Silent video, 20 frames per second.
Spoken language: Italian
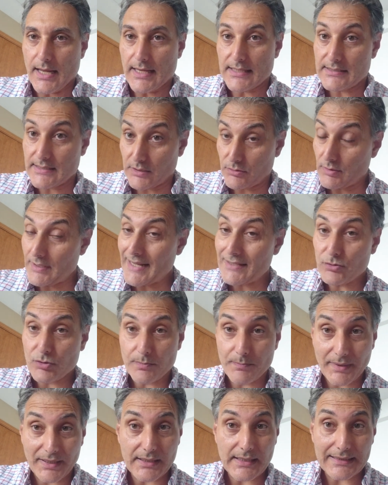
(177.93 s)
è stato
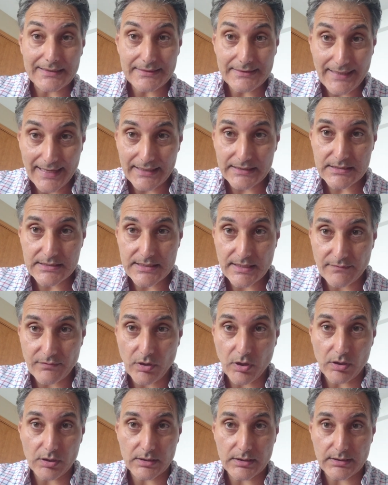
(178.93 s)
eletto per la terza
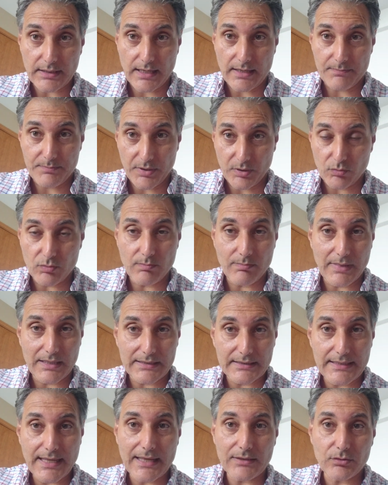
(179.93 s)
volta per un
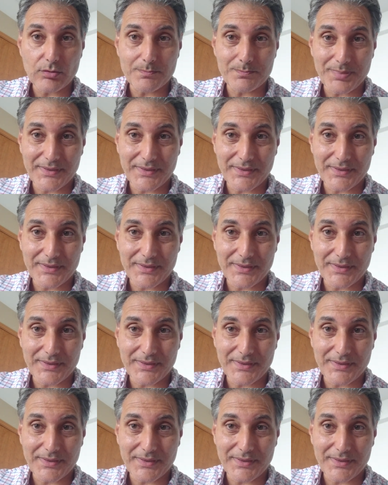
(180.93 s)
mandato